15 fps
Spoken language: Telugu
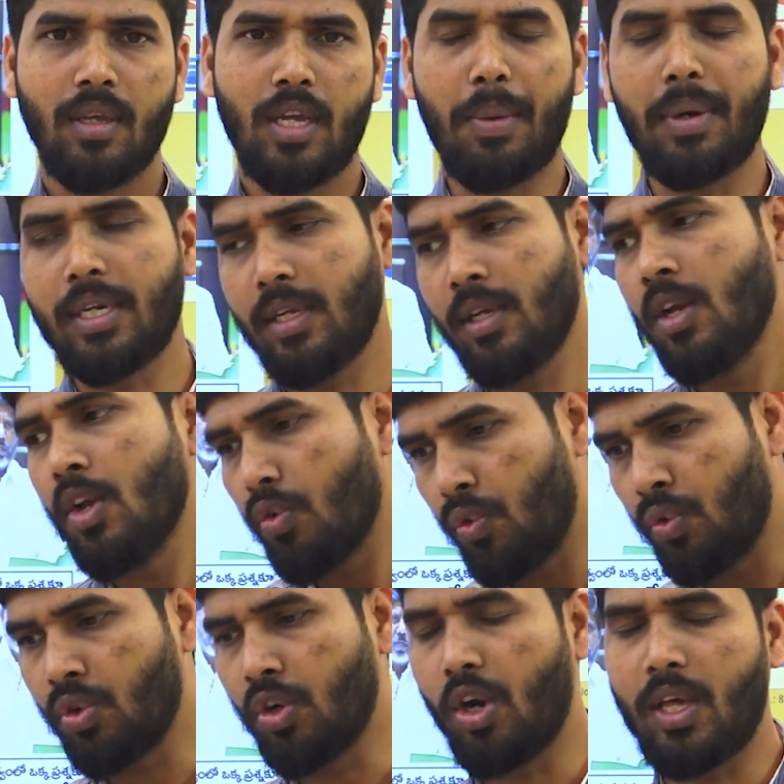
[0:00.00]
కాబట్టి
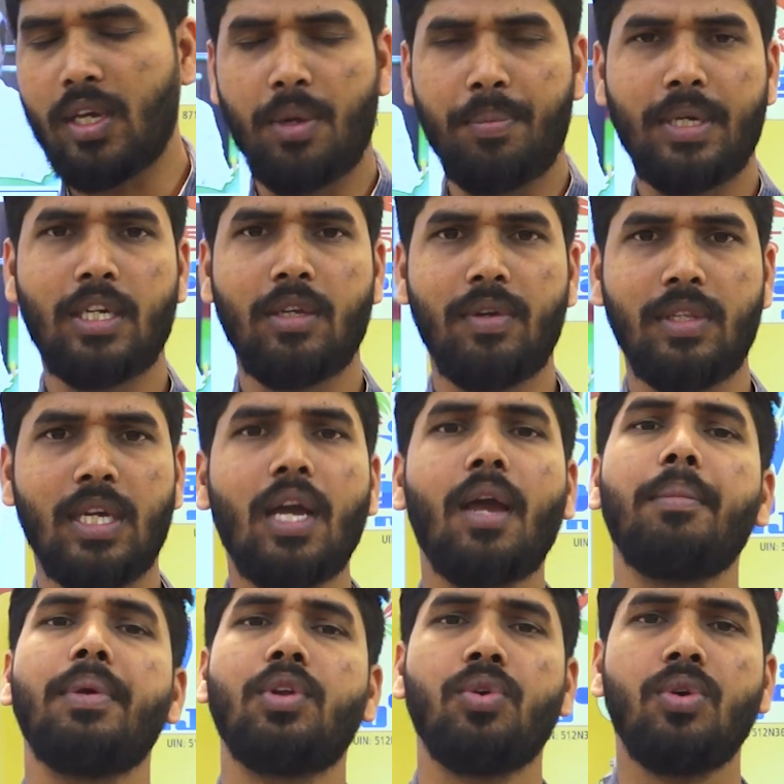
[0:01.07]
ఉన్నోళ్ళకే పెట్టే విధంగా
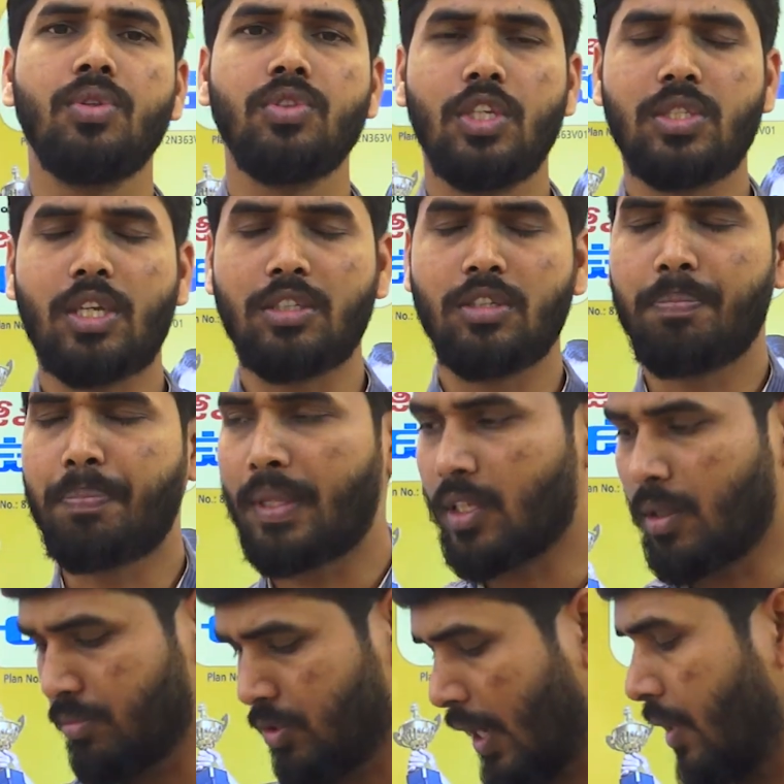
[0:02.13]
మీరు తీసుకొచ్చిన
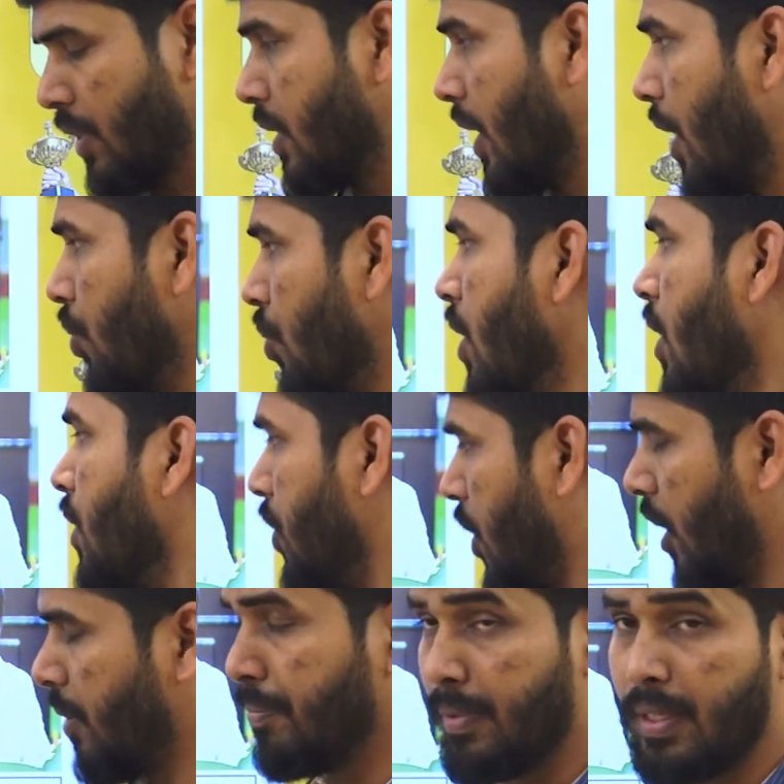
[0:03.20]
పథకం సరైనది కాదు ఇక
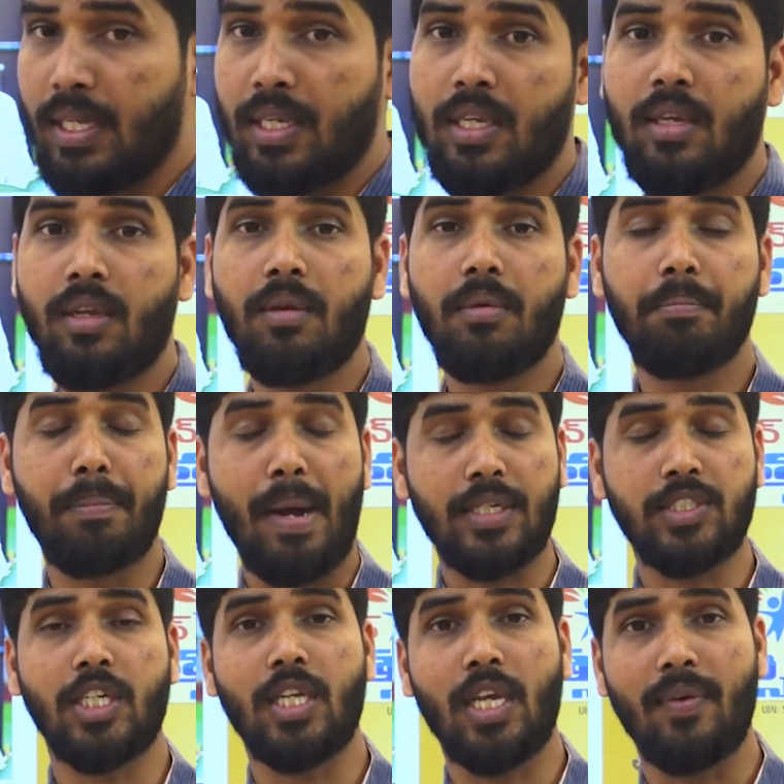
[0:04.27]
మీ
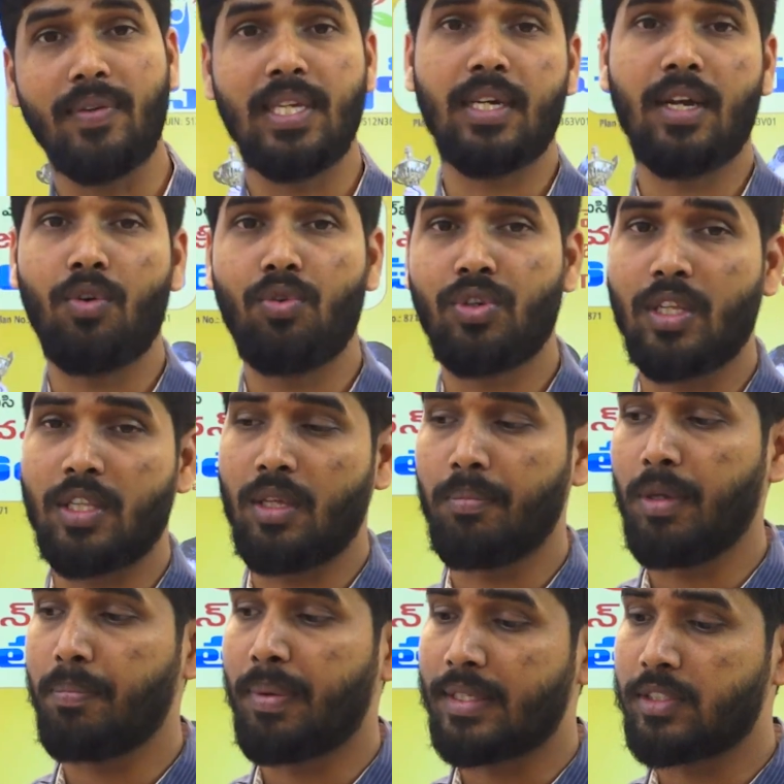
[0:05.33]
బడ్జెట్ ఏ విధంగా ఉంటుంది
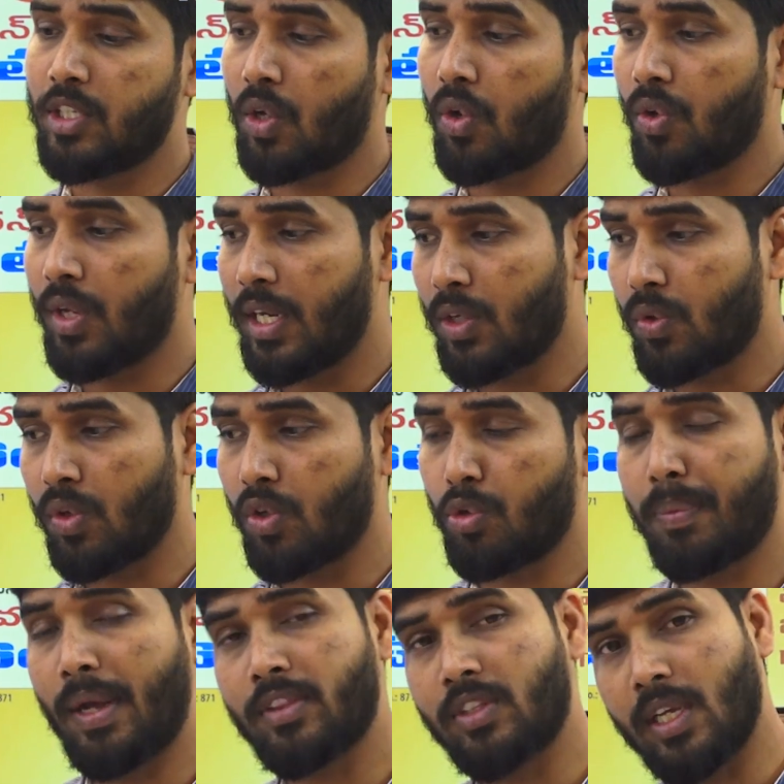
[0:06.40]
మీ బడ్జెట్లో ఎన్ని కోట్ల
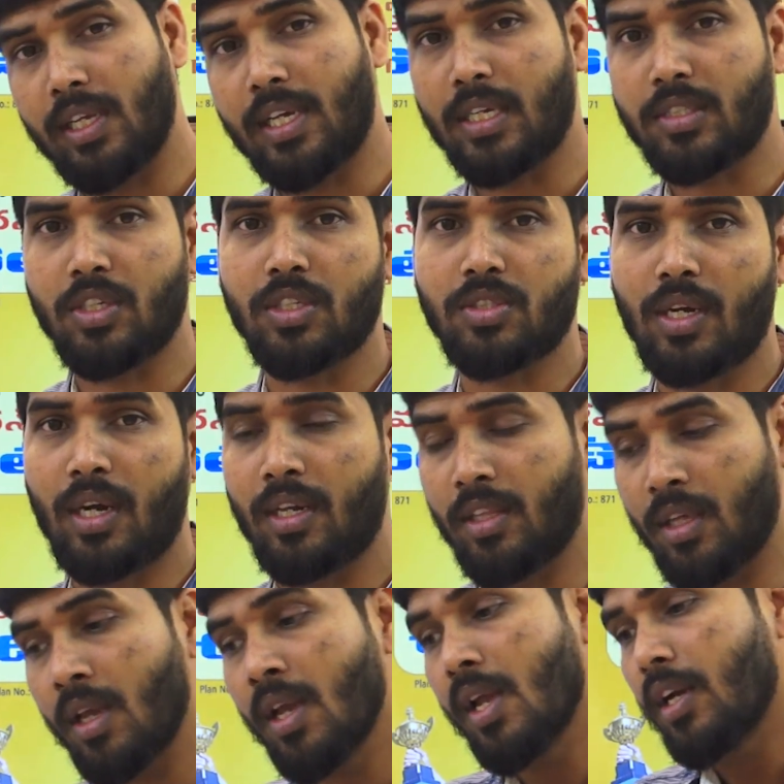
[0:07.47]
రూపాయలు దేని ఖర్చు చేస్తారు
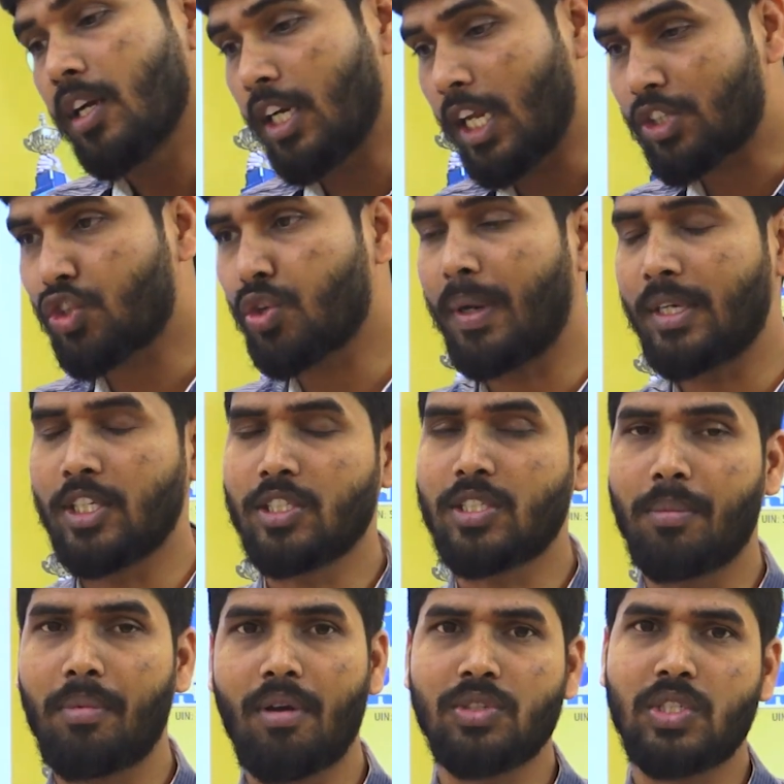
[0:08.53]
అనేది నెక్స్ట్ బడ్జెట్
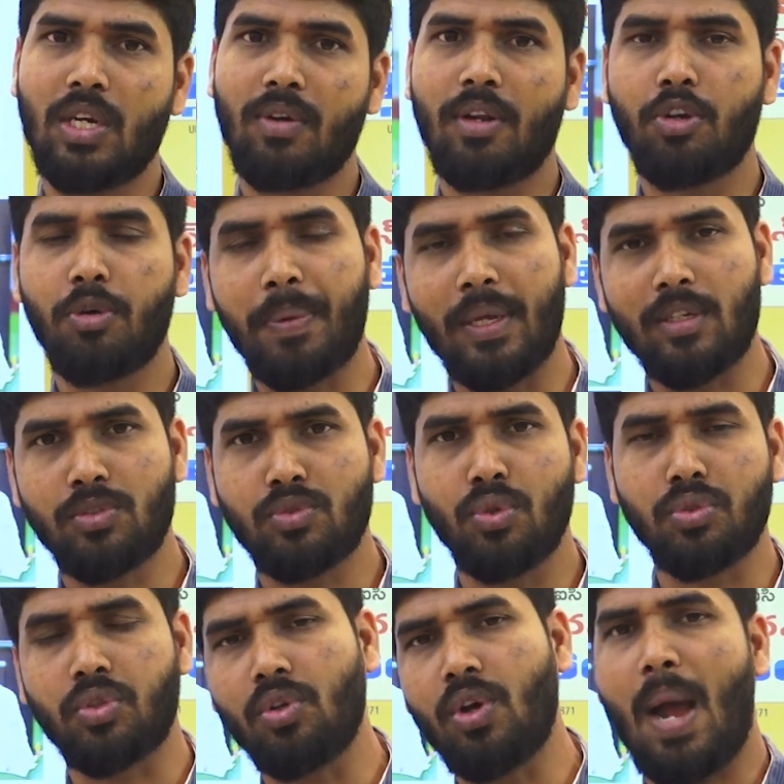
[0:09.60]
సమావేశాల వరకు ప్రజలు
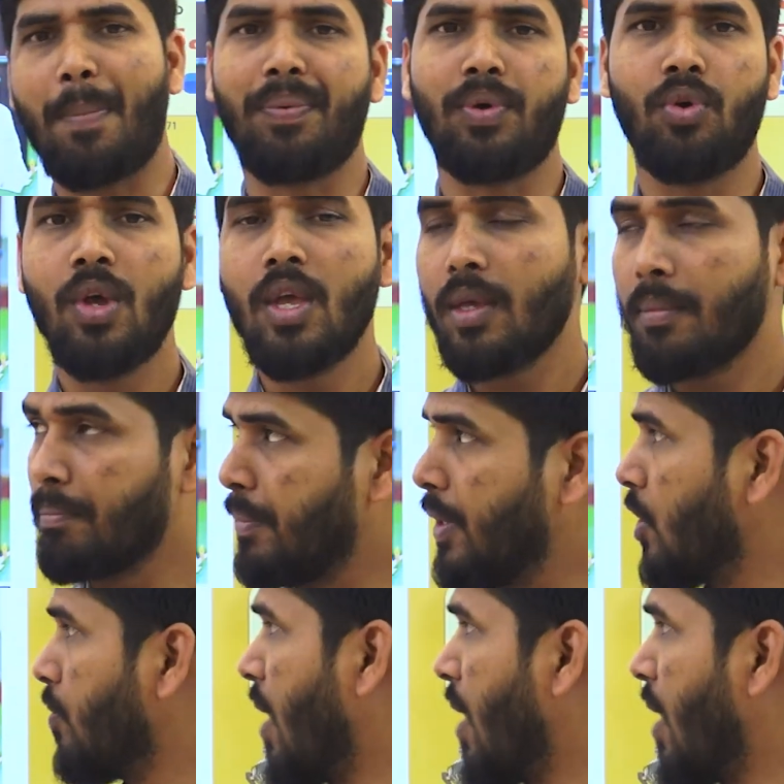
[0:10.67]
చూస్తారు అప్పుడు మీరు